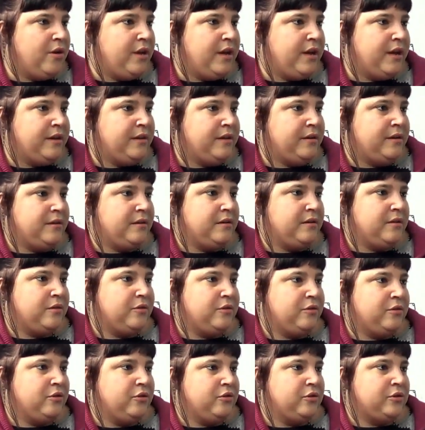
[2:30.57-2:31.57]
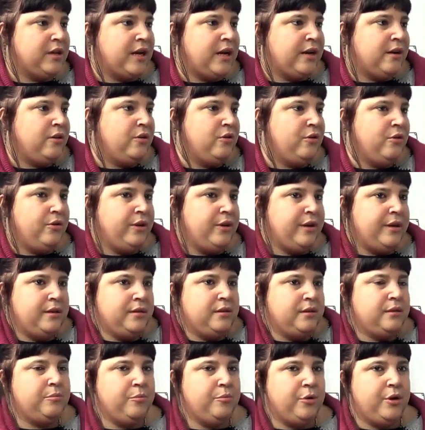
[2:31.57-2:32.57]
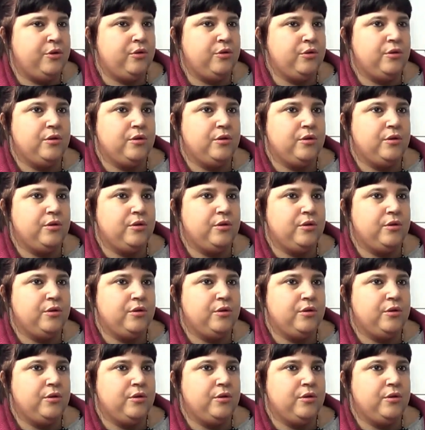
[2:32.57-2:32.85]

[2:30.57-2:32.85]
en notarlo, en, bueno,